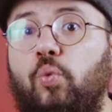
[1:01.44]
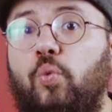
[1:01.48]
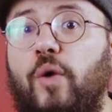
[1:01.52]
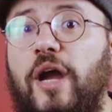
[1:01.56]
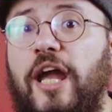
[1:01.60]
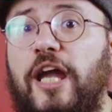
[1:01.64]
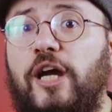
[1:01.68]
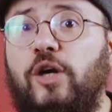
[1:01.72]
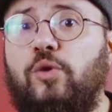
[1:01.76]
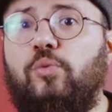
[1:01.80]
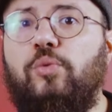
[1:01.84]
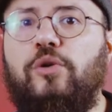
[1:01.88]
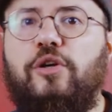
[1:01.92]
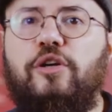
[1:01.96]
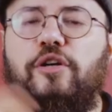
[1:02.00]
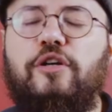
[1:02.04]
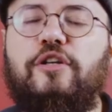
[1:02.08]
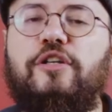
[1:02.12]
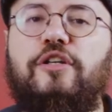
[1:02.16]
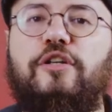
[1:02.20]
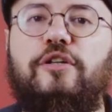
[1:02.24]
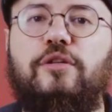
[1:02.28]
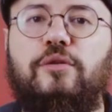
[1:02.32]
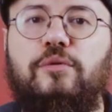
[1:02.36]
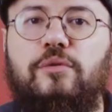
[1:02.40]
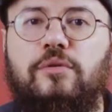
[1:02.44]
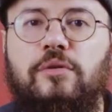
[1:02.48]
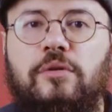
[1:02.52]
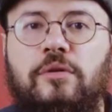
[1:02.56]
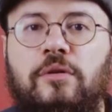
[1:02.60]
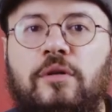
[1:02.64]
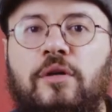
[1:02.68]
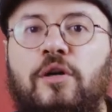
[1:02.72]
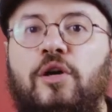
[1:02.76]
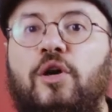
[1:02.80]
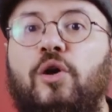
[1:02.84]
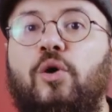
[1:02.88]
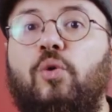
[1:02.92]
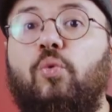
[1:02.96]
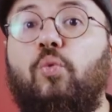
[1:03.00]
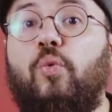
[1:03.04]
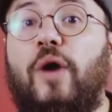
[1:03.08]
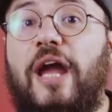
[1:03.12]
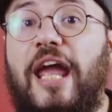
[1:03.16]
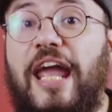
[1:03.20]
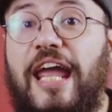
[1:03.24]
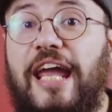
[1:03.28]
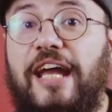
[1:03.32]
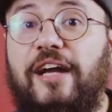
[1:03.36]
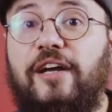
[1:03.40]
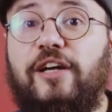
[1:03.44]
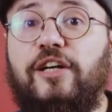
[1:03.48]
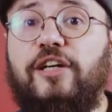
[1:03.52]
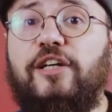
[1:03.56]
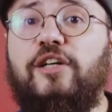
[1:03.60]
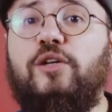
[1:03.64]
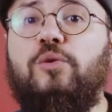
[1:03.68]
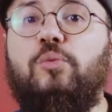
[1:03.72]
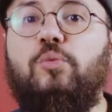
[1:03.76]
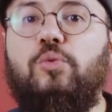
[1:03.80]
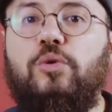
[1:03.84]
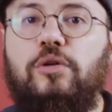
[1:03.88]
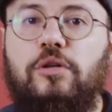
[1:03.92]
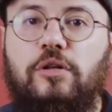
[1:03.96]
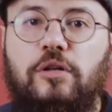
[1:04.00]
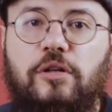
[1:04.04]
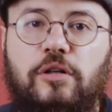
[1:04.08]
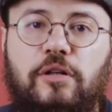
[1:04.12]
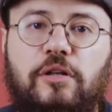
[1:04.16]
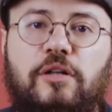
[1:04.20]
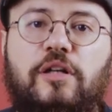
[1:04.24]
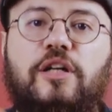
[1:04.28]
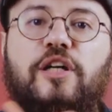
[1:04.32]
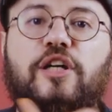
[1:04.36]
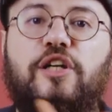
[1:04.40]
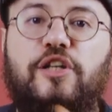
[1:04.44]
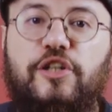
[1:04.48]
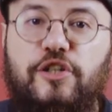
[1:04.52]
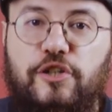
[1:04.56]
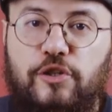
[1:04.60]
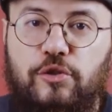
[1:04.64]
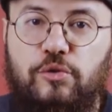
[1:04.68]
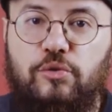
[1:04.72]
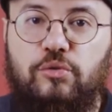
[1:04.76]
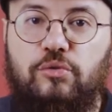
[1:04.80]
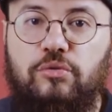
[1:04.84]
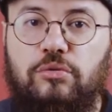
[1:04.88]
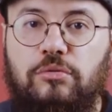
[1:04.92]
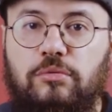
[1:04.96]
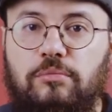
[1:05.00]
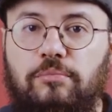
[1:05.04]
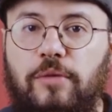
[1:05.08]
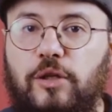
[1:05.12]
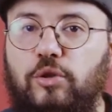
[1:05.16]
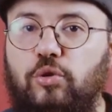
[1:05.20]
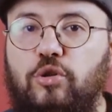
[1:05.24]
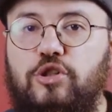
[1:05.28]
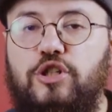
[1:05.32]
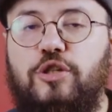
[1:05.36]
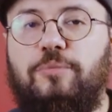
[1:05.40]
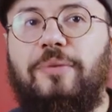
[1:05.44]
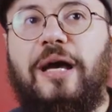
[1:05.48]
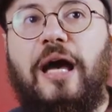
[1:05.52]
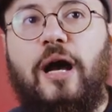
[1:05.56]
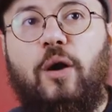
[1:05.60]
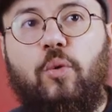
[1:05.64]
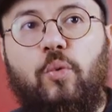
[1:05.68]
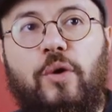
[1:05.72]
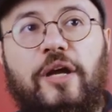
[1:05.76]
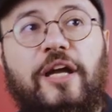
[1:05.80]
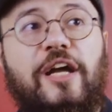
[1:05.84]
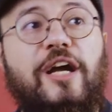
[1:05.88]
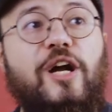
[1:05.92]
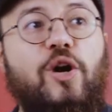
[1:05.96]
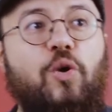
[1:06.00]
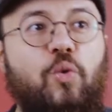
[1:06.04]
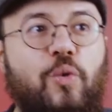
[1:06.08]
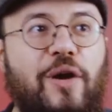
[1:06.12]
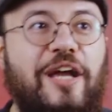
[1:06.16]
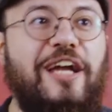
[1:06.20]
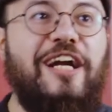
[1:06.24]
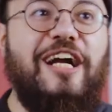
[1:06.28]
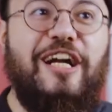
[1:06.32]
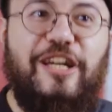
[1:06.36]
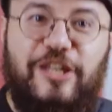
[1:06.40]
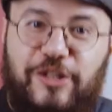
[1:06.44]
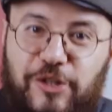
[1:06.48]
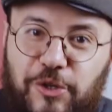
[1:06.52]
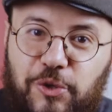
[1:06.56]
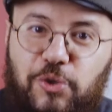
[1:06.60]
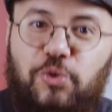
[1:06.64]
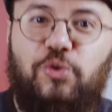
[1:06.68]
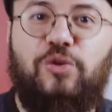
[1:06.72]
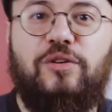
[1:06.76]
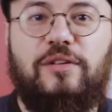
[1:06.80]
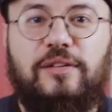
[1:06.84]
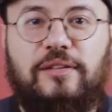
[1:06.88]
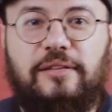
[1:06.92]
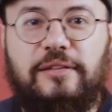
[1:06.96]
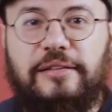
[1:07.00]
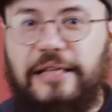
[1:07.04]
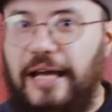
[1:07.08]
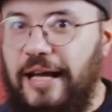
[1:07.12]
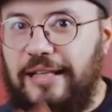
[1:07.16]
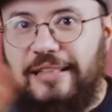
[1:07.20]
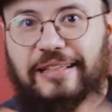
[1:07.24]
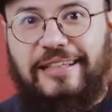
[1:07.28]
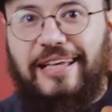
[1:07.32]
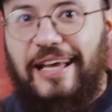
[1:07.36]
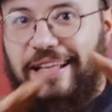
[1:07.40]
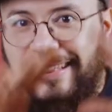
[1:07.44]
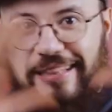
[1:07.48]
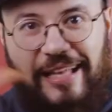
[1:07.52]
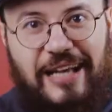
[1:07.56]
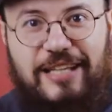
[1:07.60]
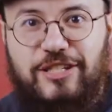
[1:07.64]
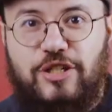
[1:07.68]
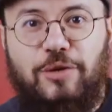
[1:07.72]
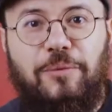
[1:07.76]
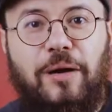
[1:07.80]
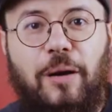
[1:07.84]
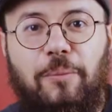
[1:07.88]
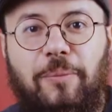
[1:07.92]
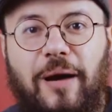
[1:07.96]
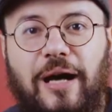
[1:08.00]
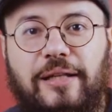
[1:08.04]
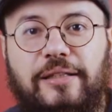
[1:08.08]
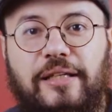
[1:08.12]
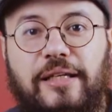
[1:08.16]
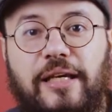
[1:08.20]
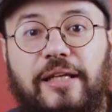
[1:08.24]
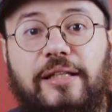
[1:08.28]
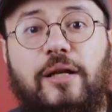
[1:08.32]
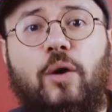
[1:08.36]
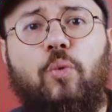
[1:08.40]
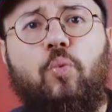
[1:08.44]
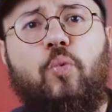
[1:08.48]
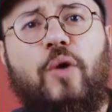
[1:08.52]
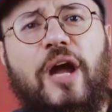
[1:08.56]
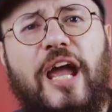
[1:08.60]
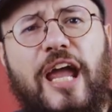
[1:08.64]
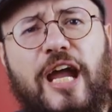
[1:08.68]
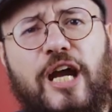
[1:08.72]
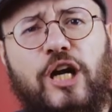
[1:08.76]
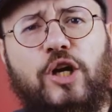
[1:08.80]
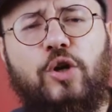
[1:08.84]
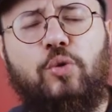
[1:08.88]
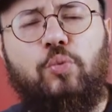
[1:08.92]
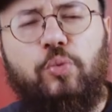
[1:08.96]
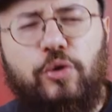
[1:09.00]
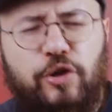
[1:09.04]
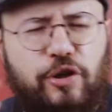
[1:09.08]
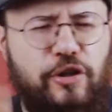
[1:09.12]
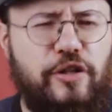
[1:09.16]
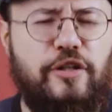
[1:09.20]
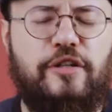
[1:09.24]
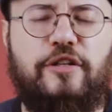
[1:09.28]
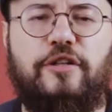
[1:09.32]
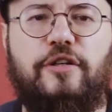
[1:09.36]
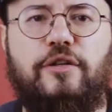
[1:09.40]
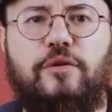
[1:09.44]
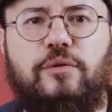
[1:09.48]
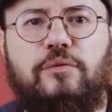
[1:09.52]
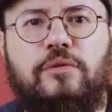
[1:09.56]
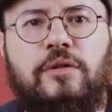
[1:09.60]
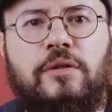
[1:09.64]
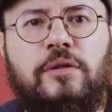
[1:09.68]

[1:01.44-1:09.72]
Where were you? Where were you? ما تقولش بقى where were you يعني كأنها شبه بعض كده Where were you?